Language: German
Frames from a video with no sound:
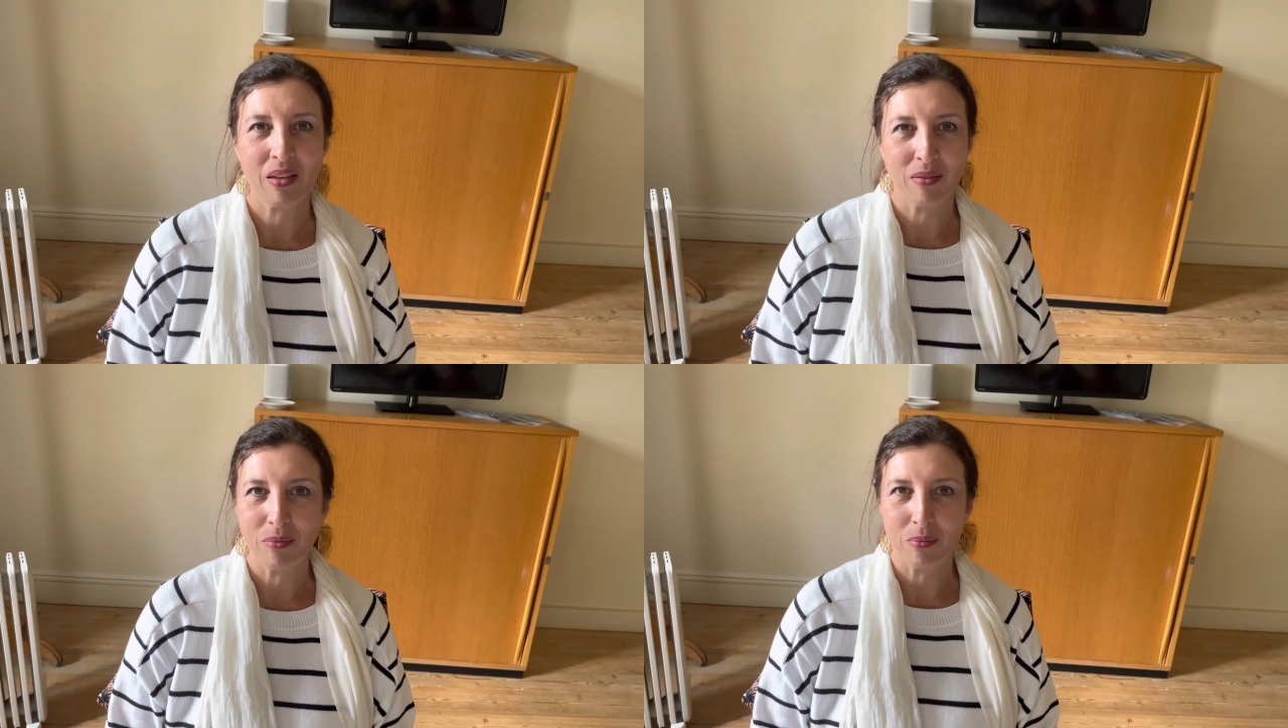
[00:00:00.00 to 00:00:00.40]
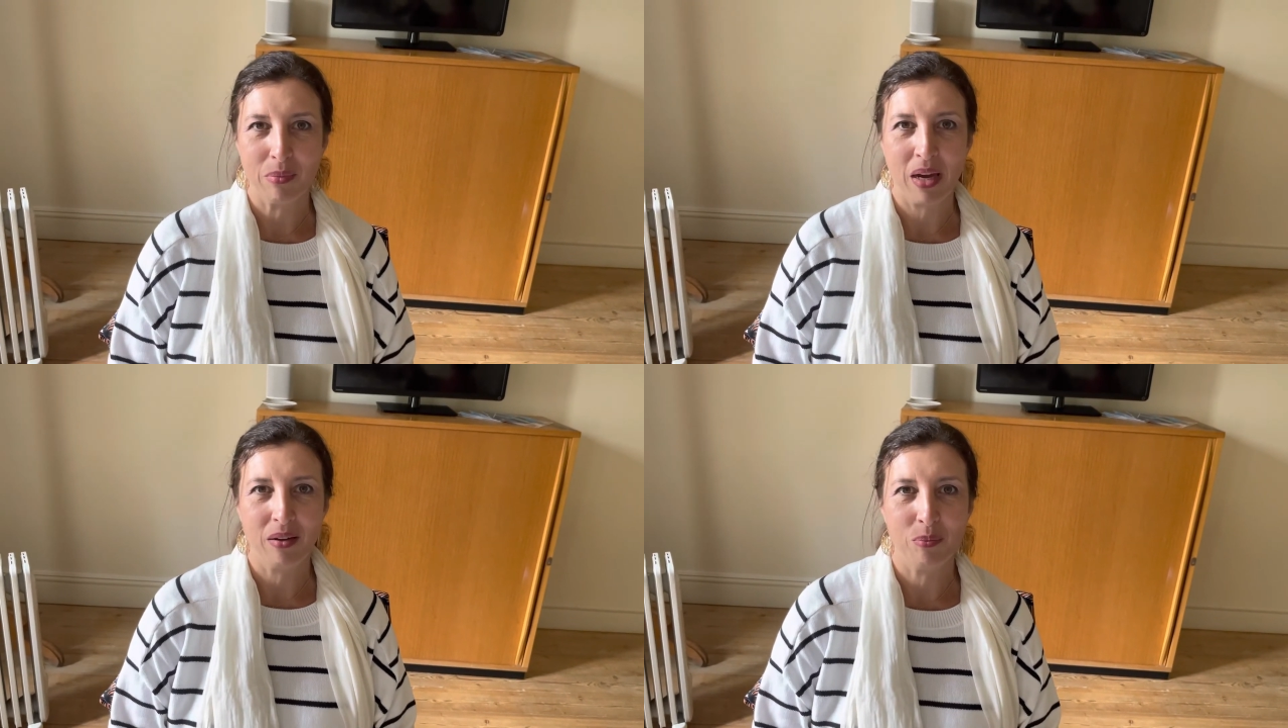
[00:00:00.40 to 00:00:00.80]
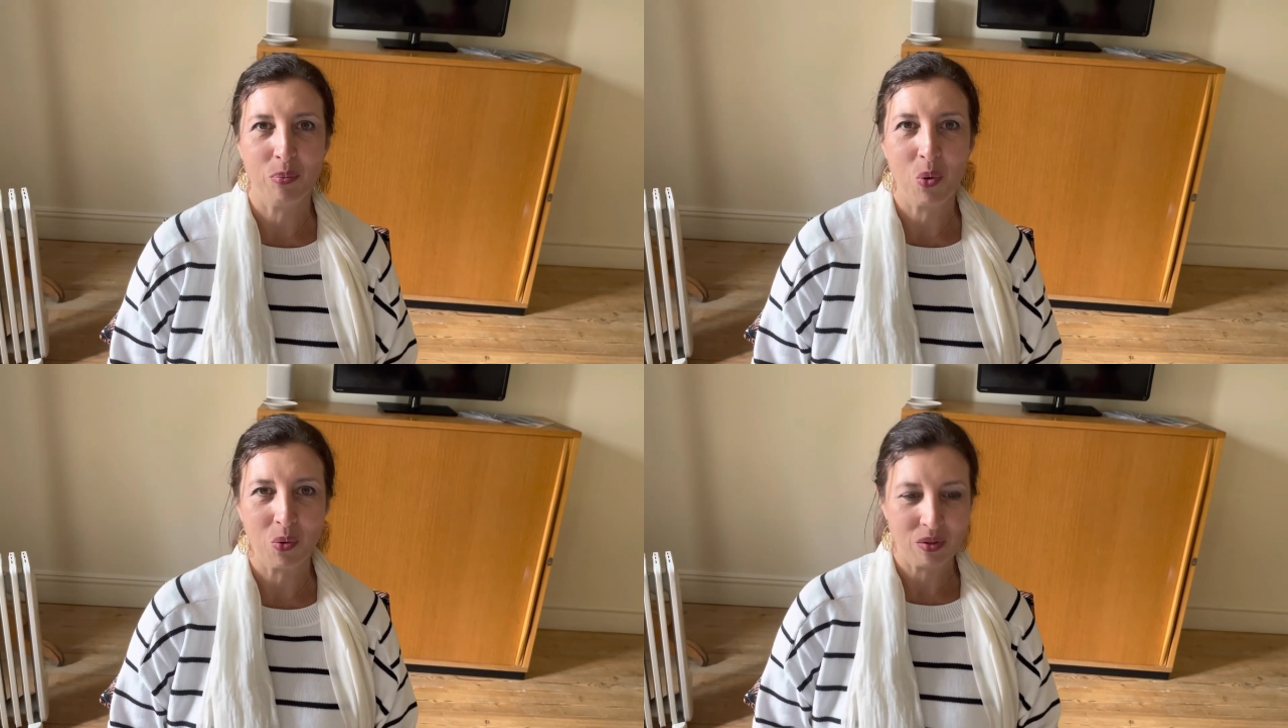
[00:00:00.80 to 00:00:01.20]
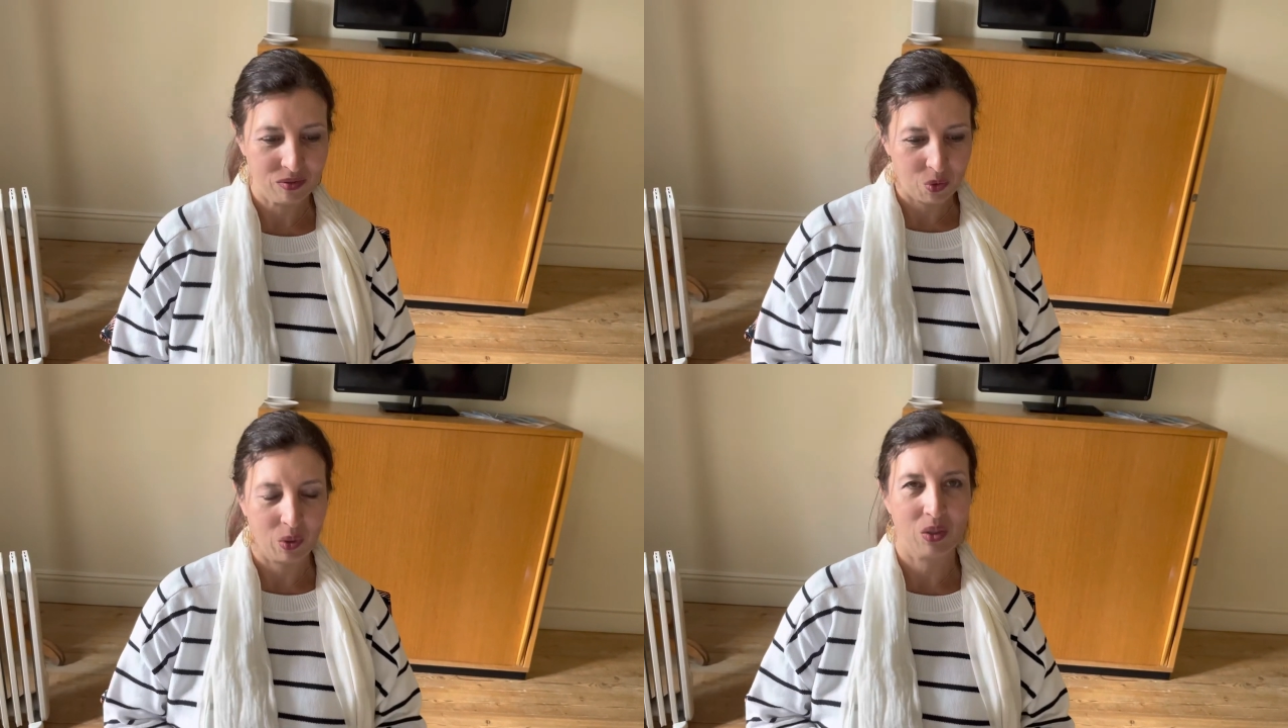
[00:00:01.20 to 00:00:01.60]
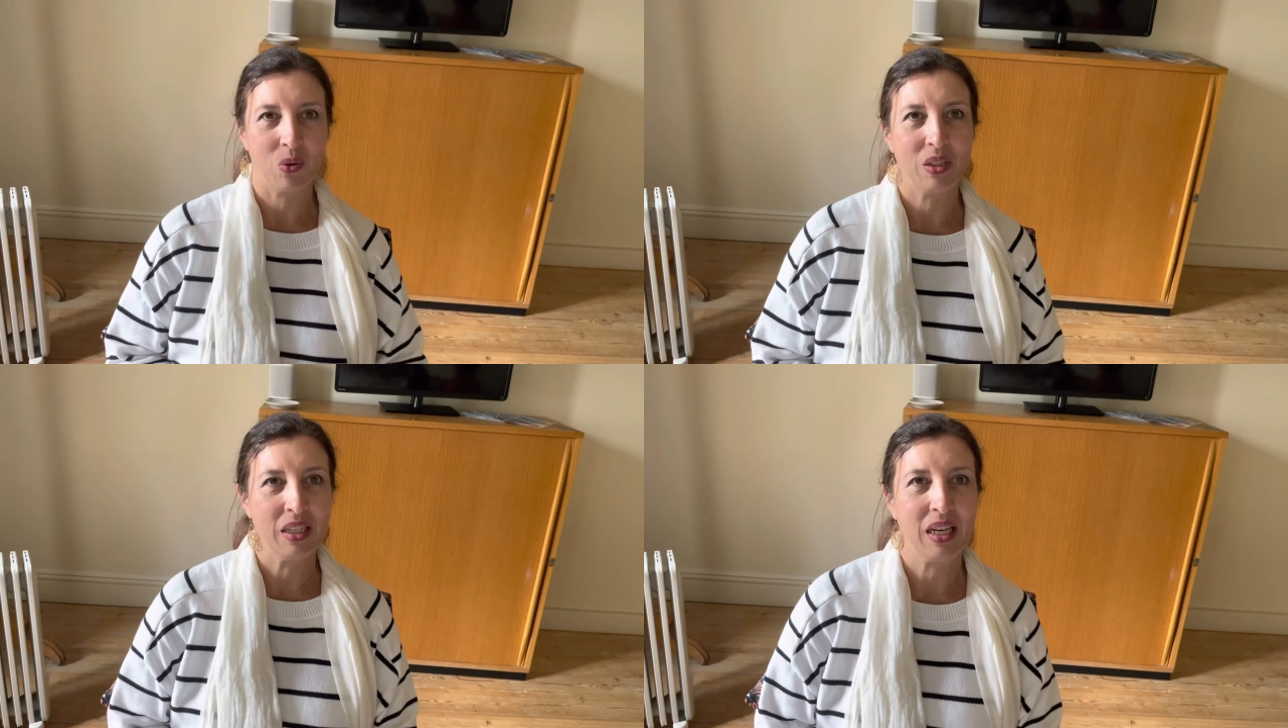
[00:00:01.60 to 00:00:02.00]
in meinen Punkten, wo ich
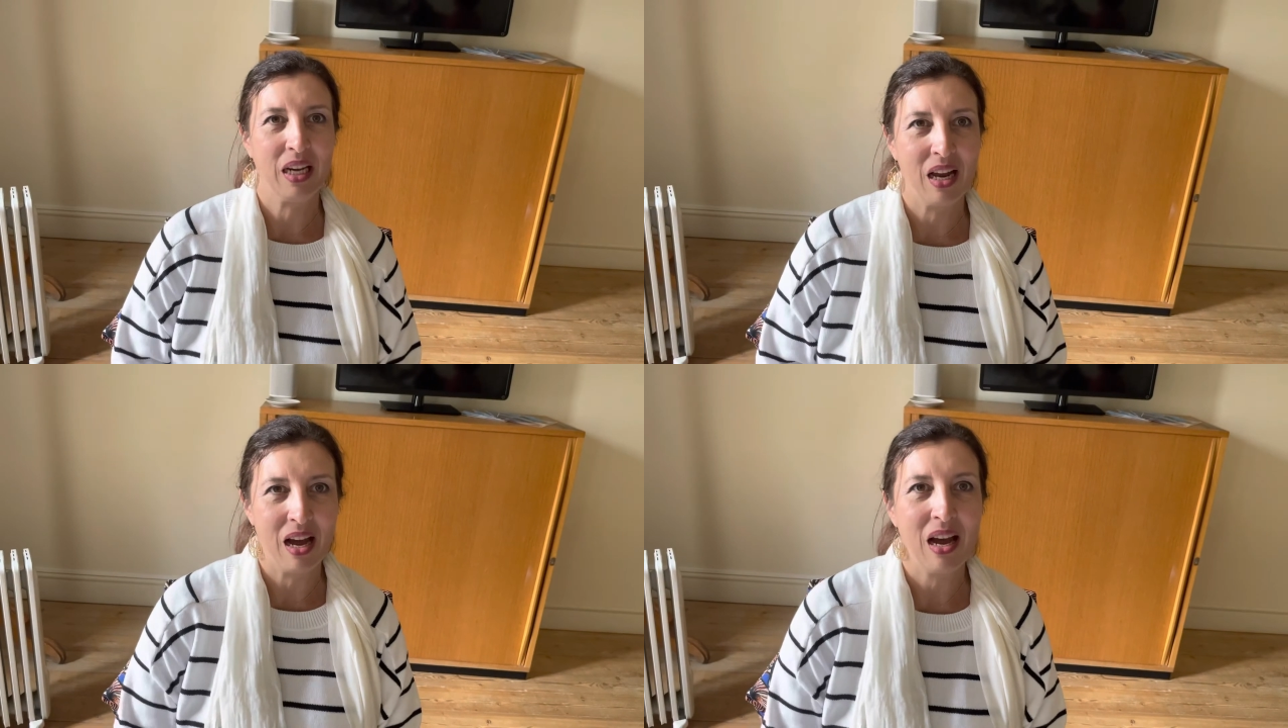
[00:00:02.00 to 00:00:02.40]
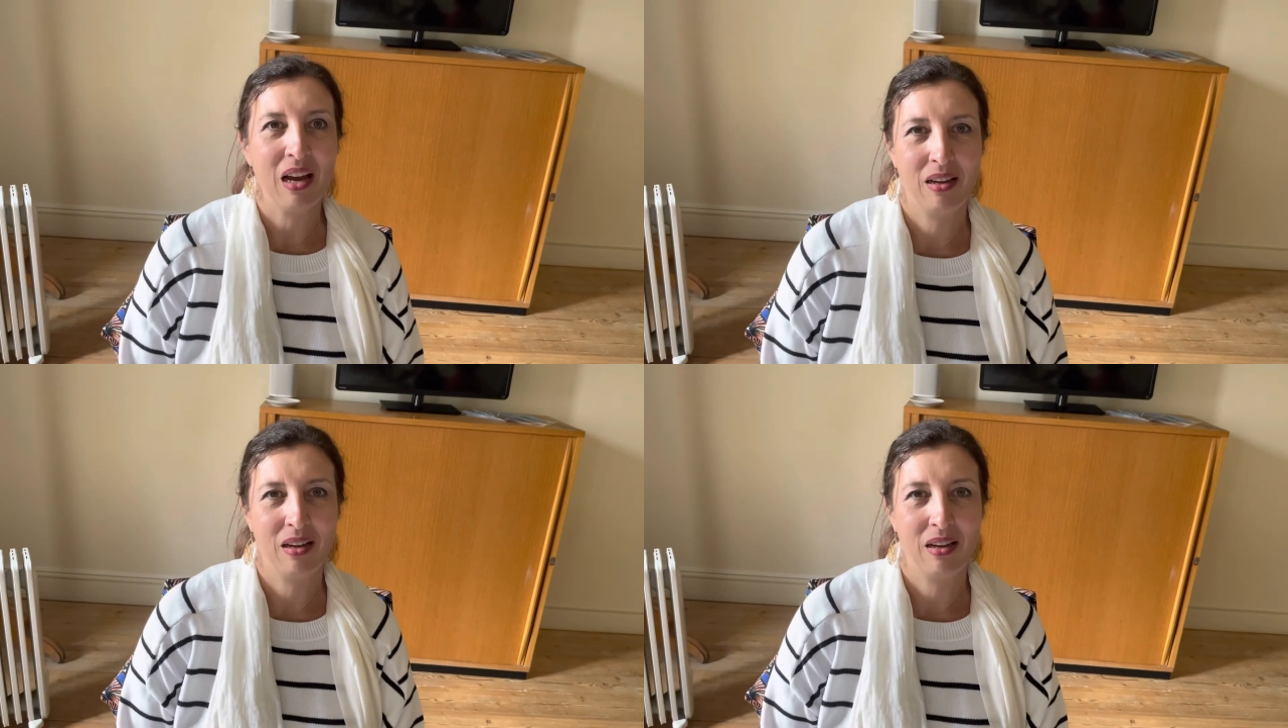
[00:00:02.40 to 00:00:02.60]
noch nicht klar